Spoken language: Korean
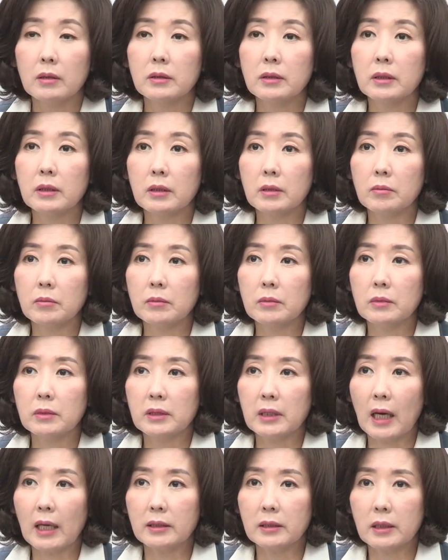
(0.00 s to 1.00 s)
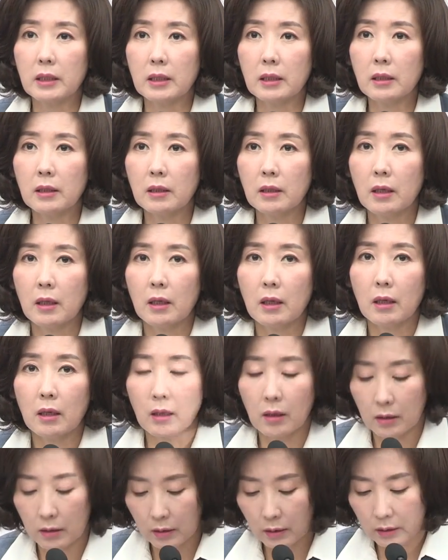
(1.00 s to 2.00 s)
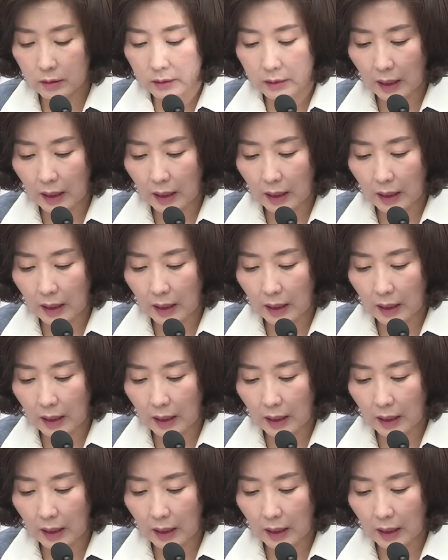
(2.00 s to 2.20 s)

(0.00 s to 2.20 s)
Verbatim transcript: 지금 사실 어,